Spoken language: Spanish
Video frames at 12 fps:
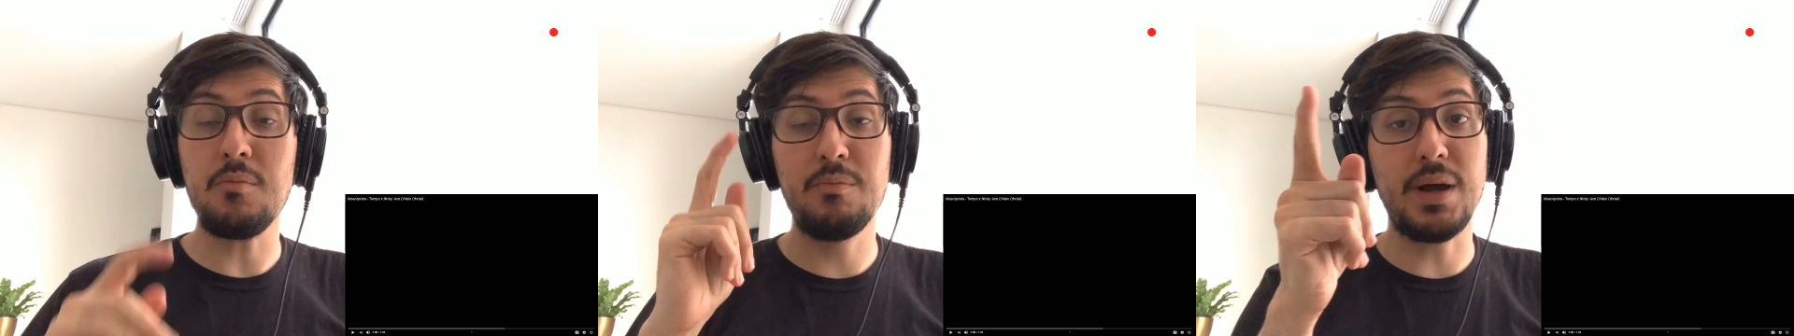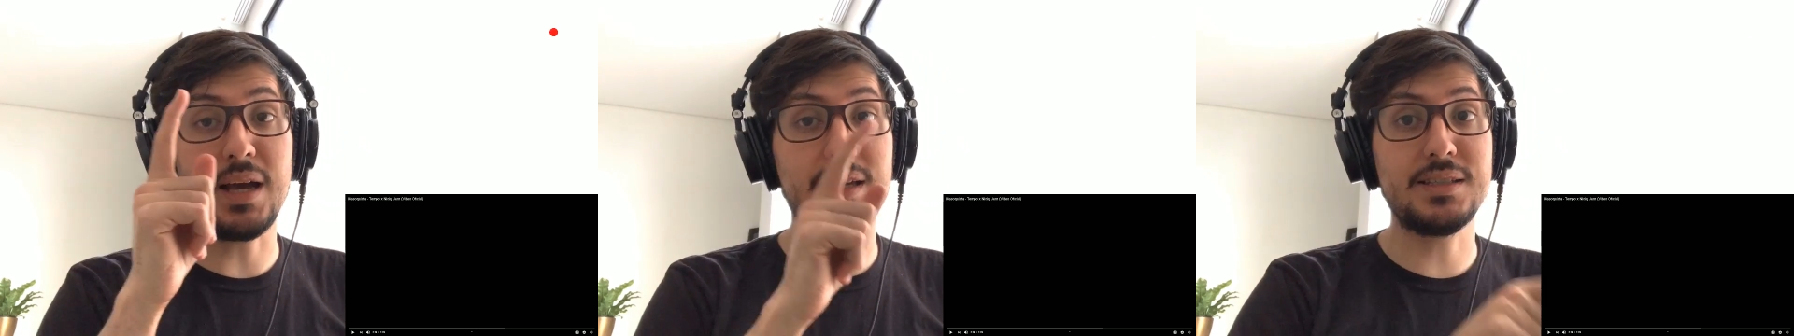
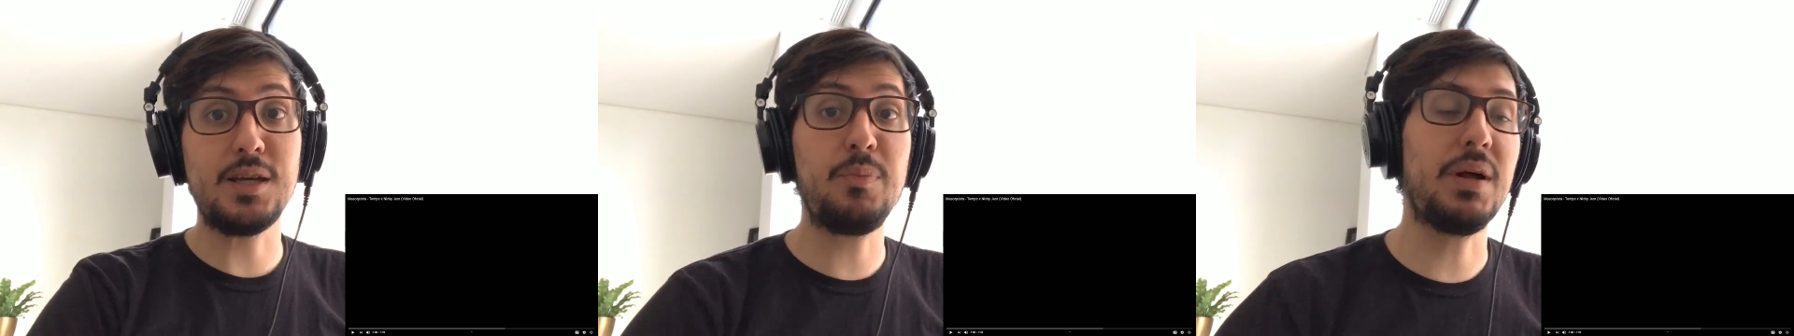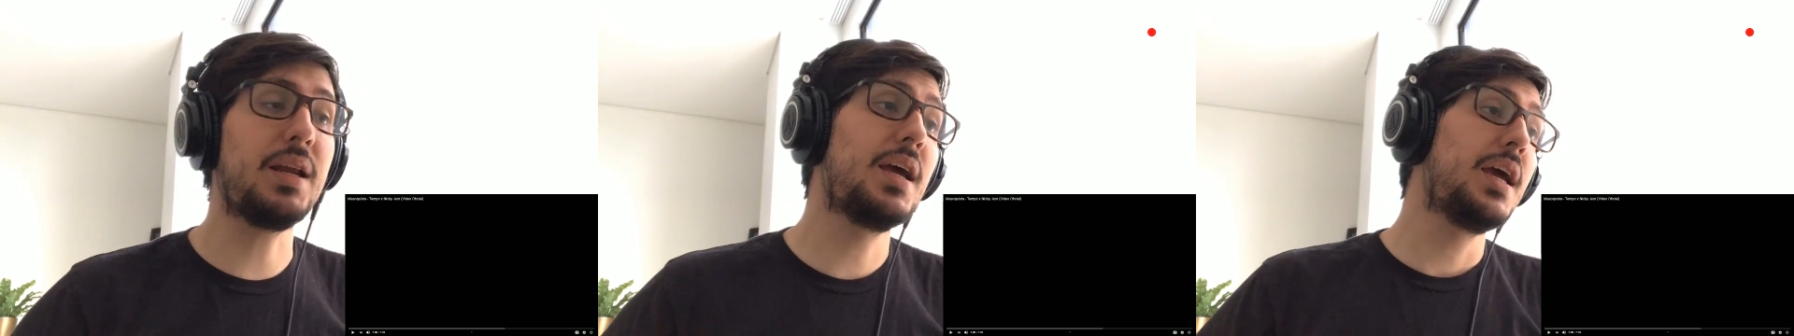para que
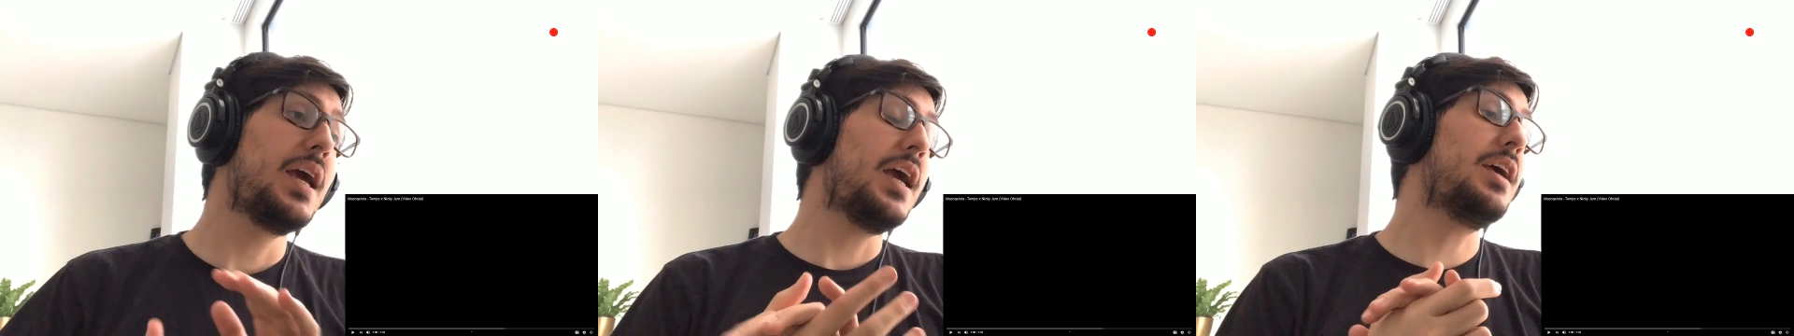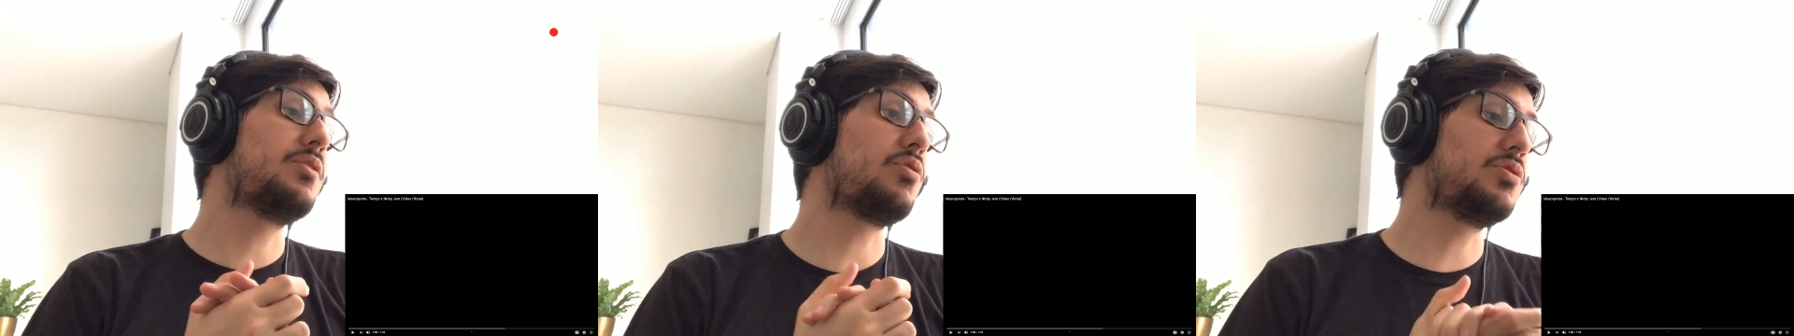sepan.
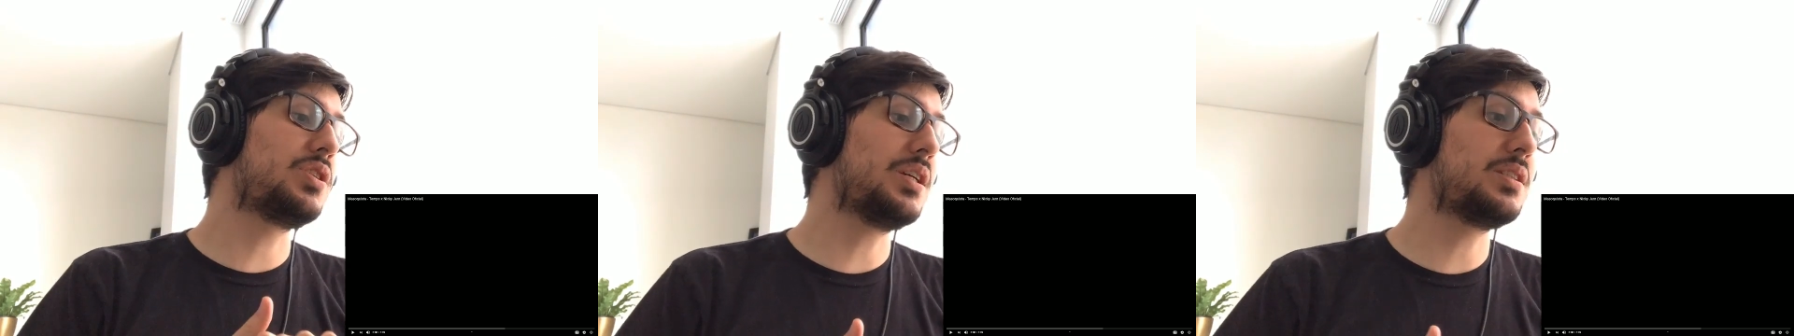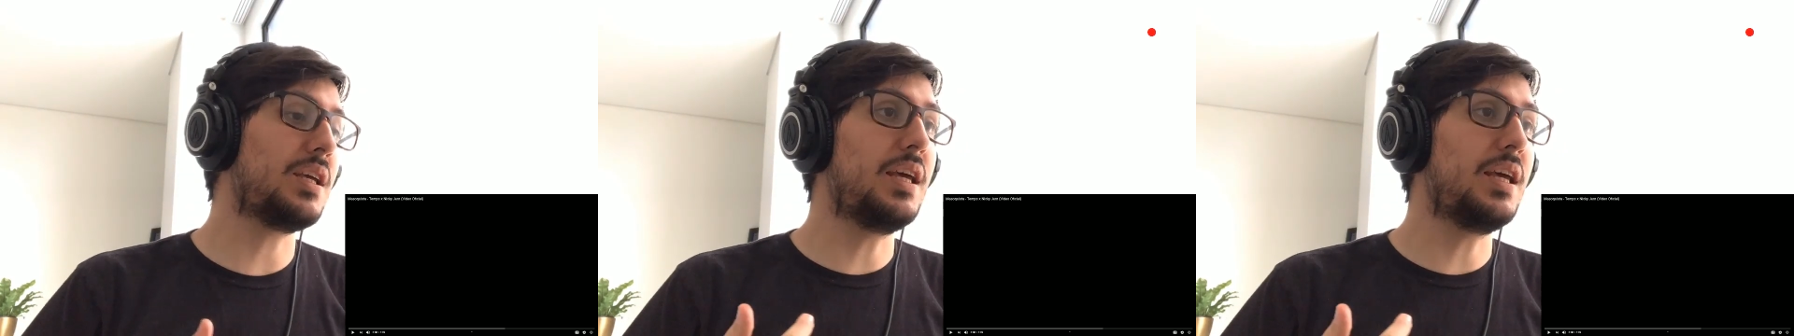Entonces,